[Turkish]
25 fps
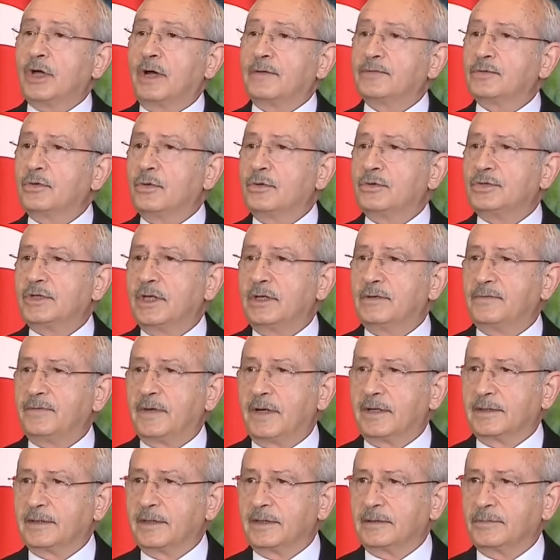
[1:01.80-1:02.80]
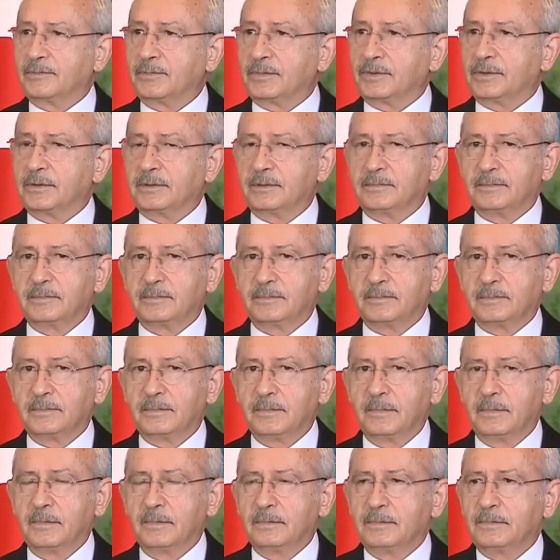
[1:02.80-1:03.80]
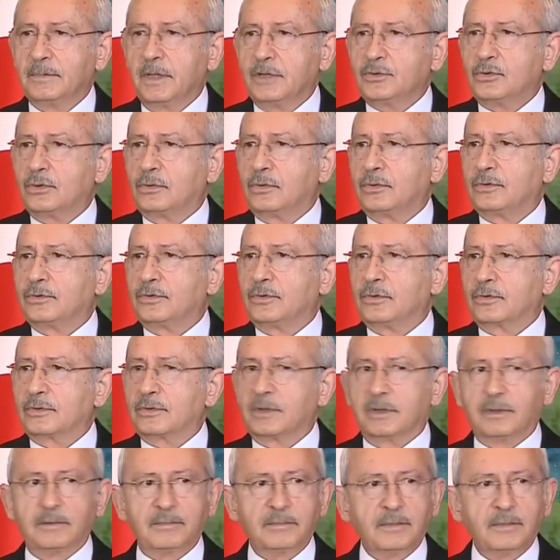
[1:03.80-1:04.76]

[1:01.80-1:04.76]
hafta önce ifade etmişti. Nasıl oluyor da?